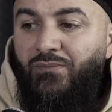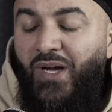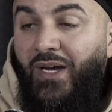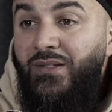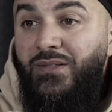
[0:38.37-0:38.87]

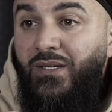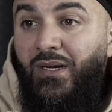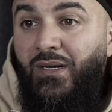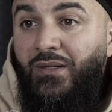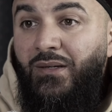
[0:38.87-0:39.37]

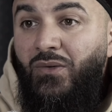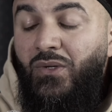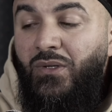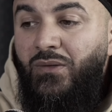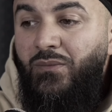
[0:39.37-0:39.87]
einzigartig
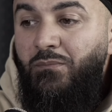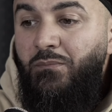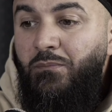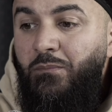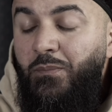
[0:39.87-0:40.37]
und
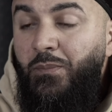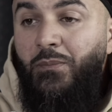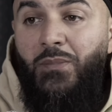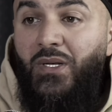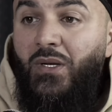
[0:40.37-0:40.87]

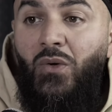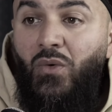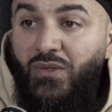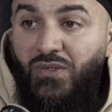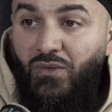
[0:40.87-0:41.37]

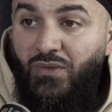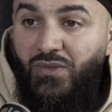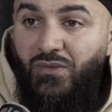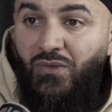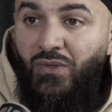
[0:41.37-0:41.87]
bedingungslos.